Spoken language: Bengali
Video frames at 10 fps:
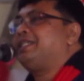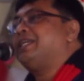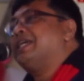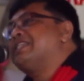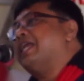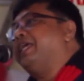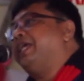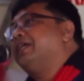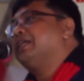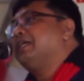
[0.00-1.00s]
সেটা জানে
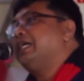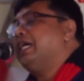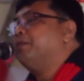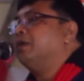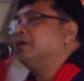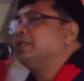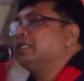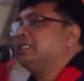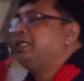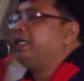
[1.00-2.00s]
এবং
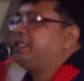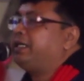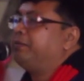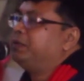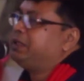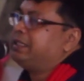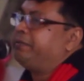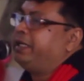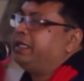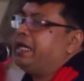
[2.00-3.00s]
সে সেটা বুঝে
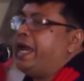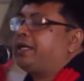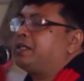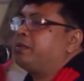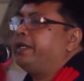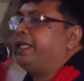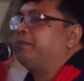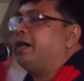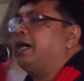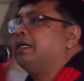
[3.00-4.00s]
যাবে একটা সময়
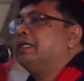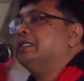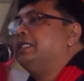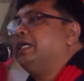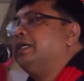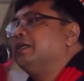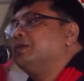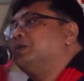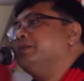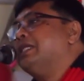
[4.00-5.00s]
দেখবা যে
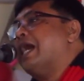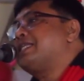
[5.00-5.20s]
তুমি না